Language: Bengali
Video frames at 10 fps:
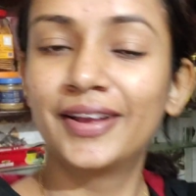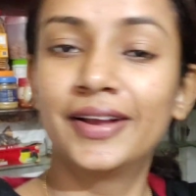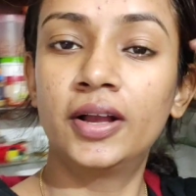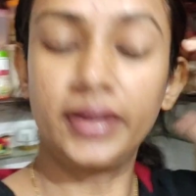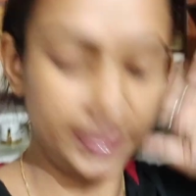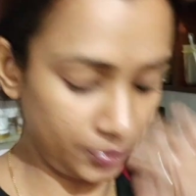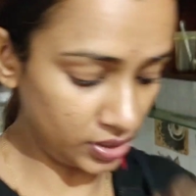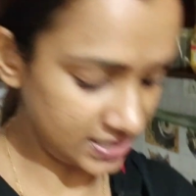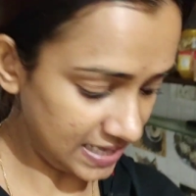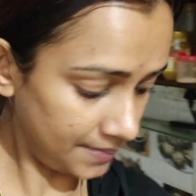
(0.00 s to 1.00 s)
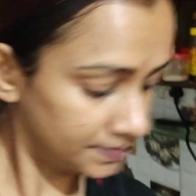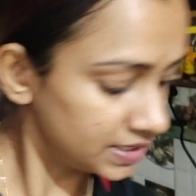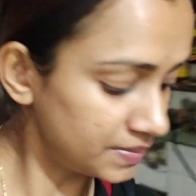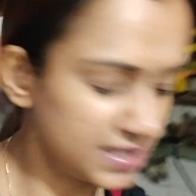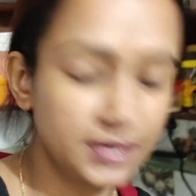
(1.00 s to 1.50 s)
ওকে বলেছিলাম যে
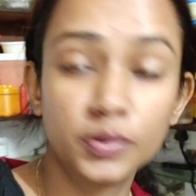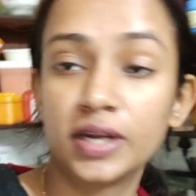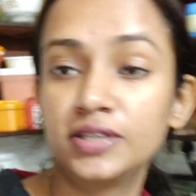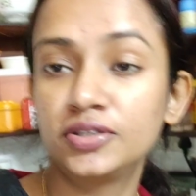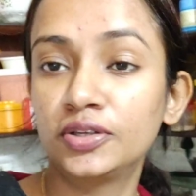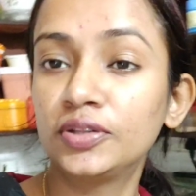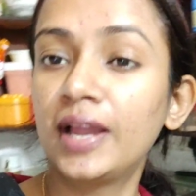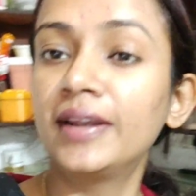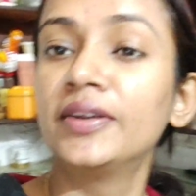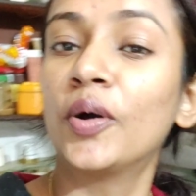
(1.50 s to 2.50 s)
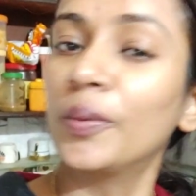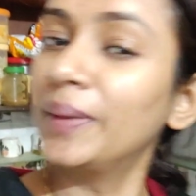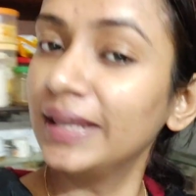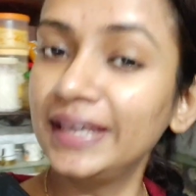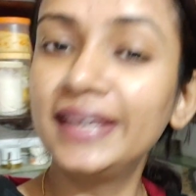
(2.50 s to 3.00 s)
মিস্টার মুখার্জির জন্য তো আর
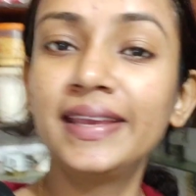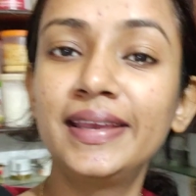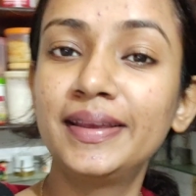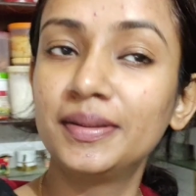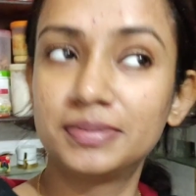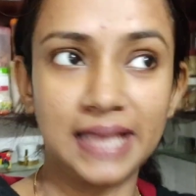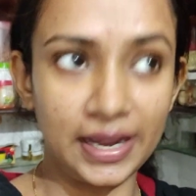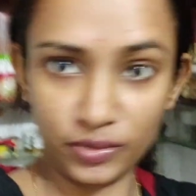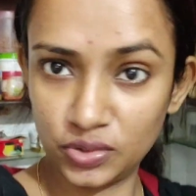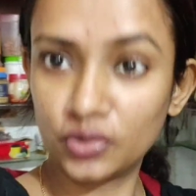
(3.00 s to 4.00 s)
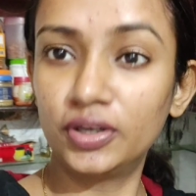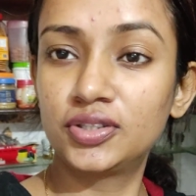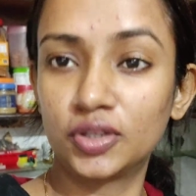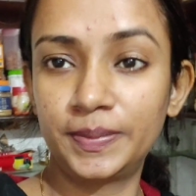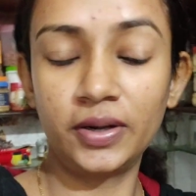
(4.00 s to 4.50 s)
নর্মালি স্যান্ডউইচ করলে
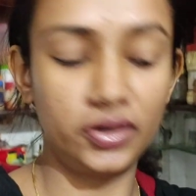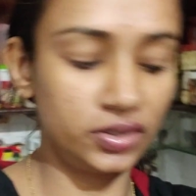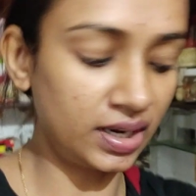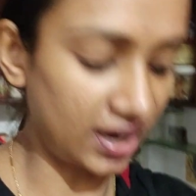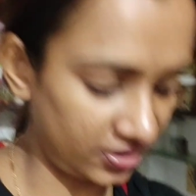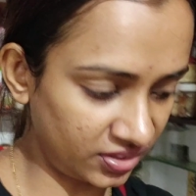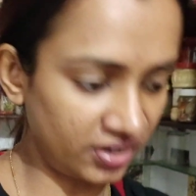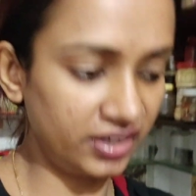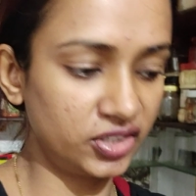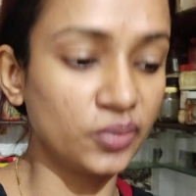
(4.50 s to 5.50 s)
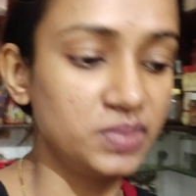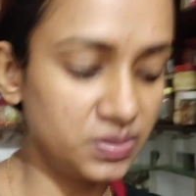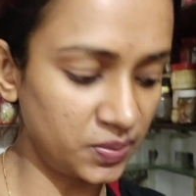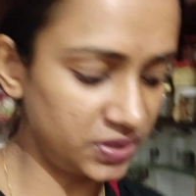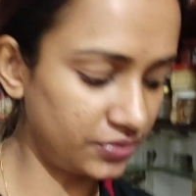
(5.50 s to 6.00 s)
চলবে না ওনার জন্য নানান ধরনের সবজি
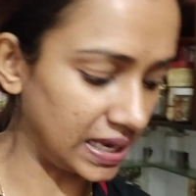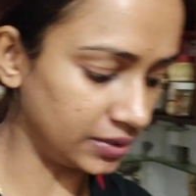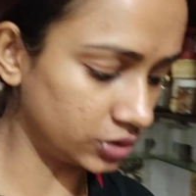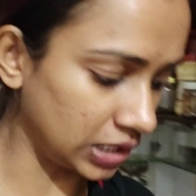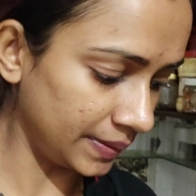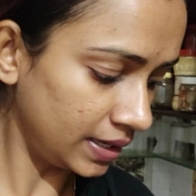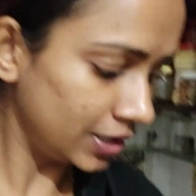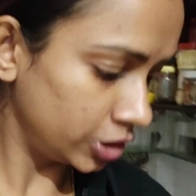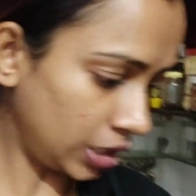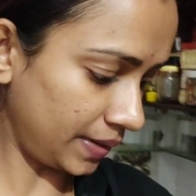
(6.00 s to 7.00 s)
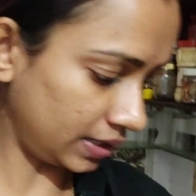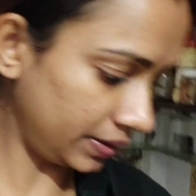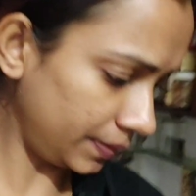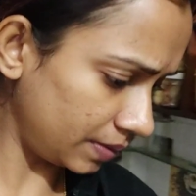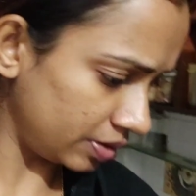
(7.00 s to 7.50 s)
মুবজি ফ্রাই করতে হবে আমি এখানে
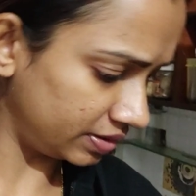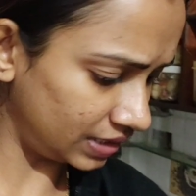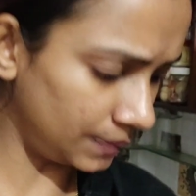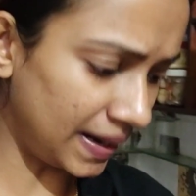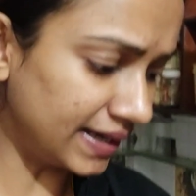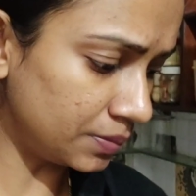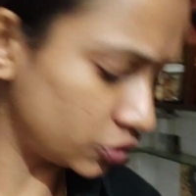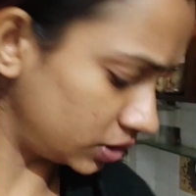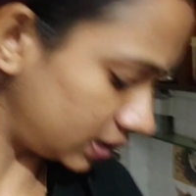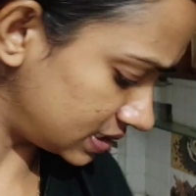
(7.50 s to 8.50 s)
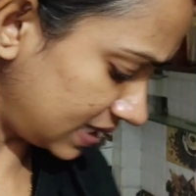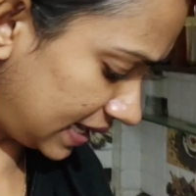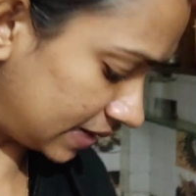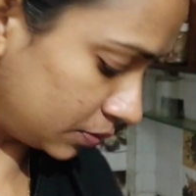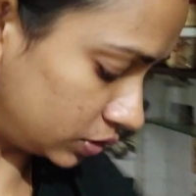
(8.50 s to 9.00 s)
গ্রিল প্যানটাই বসিয়ে নিয়েছি
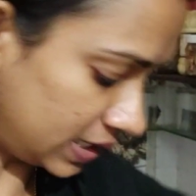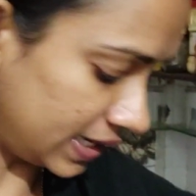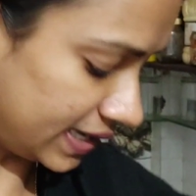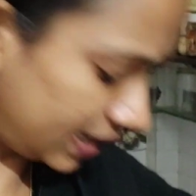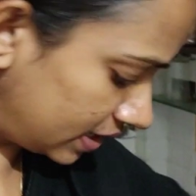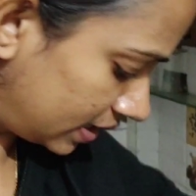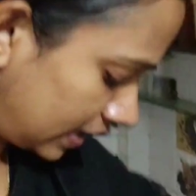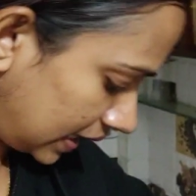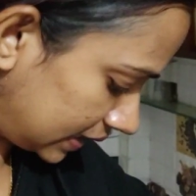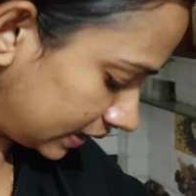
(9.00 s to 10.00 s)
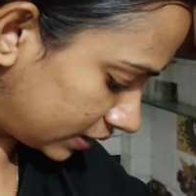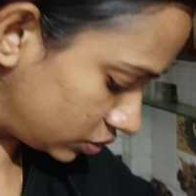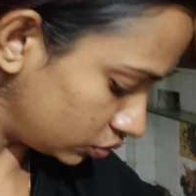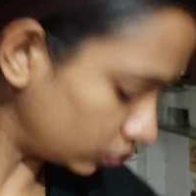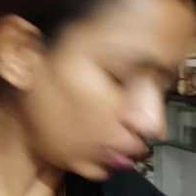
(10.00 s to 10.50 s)
এর মধ্যে আগে হালকা একটু
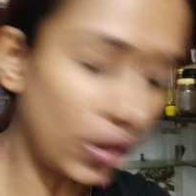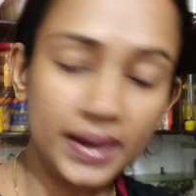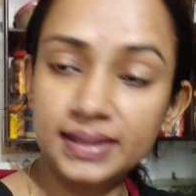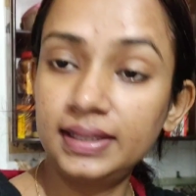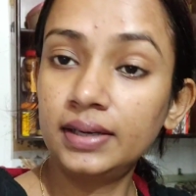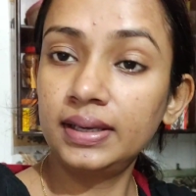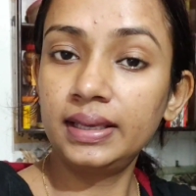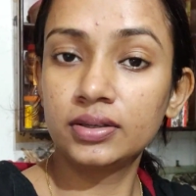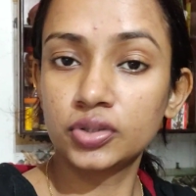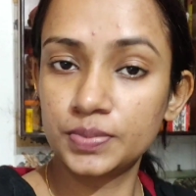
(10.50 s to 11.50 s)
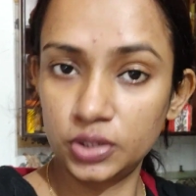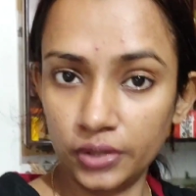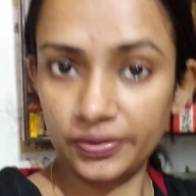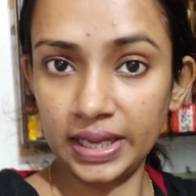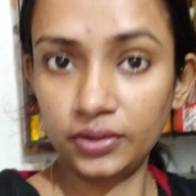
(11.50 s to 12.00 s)
অয়েল দিয়ে ওই সবজিগুলো
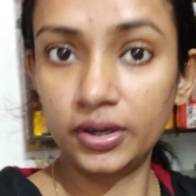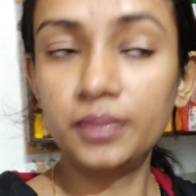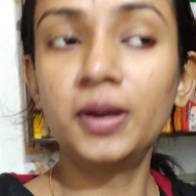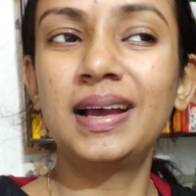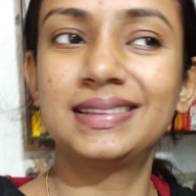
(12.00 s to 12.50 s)
ফ্রাই করে নেবো আর